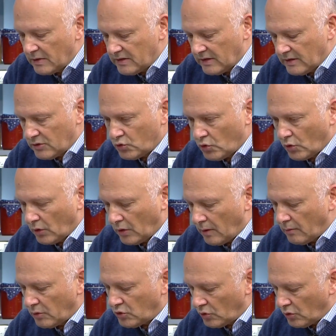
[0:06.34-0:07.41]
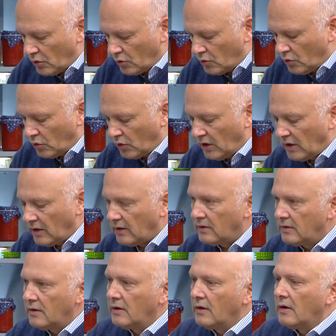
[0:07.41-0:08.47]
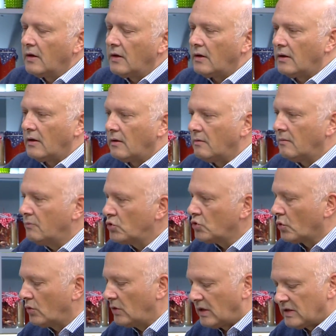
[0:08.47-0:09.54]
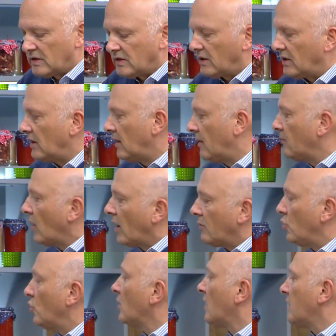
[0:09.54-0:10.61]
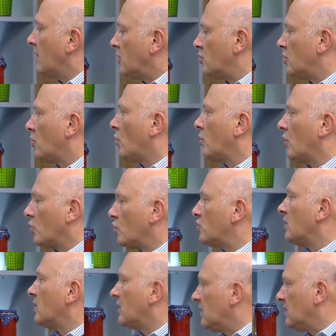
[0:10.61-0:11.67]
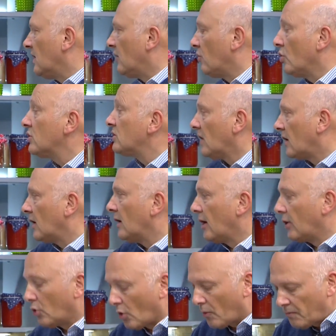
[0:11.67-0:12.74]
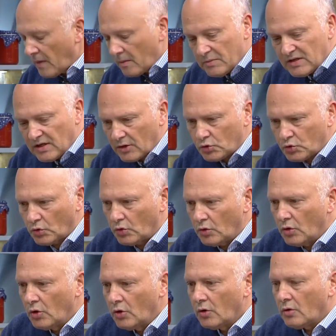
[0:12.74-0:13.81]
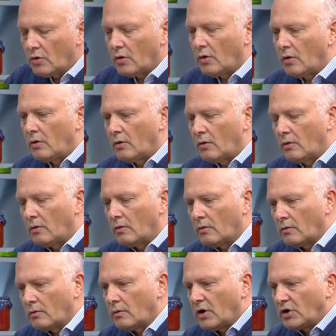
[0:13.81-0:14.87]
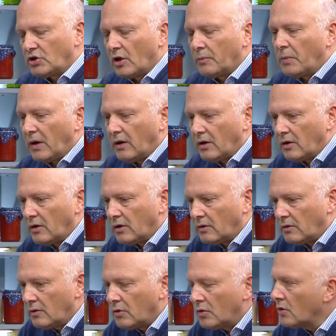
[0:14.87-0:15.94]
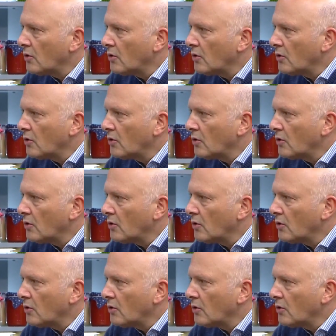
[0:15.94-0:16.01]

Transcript: meselesi çok önemli. Çünkü Türkiye'nin e, birçok denizi kirleniyor. Yani dünya denizleri, okyanusları kirleniyor. Hızla kirleniyor. Mesela şu e, kaşar peynirinin